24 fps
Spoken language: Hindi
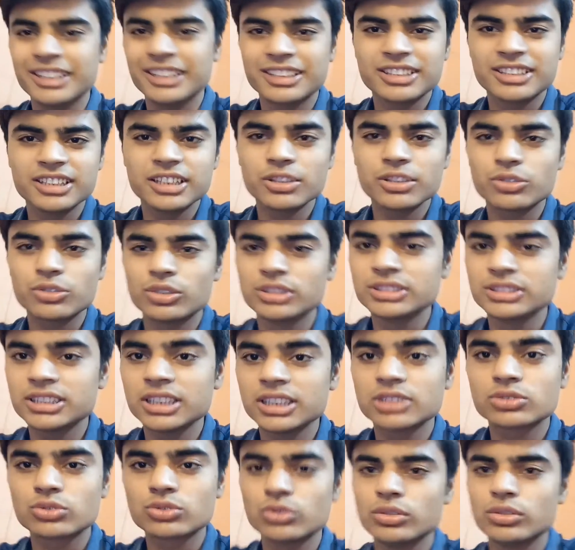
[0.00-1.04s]
देखते हैं कौन
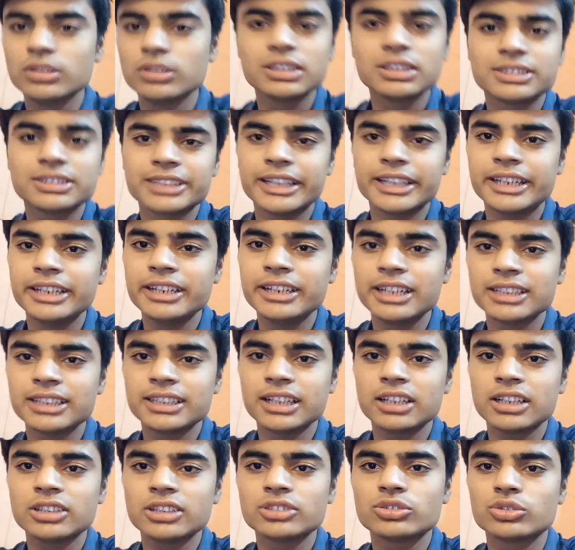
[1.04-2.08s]
से स्कूल सही
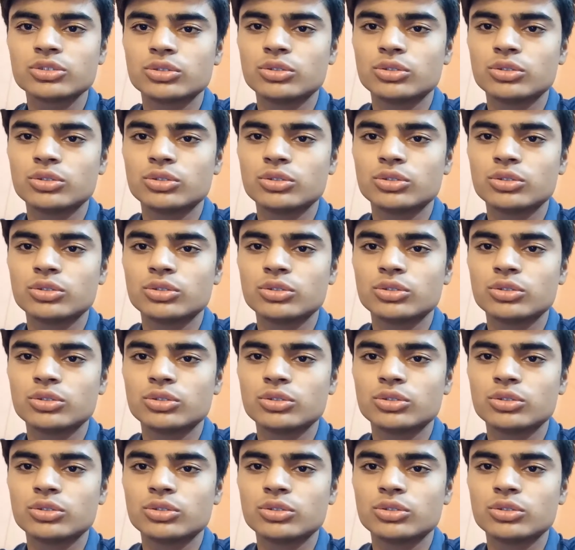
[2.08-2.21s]
रहता है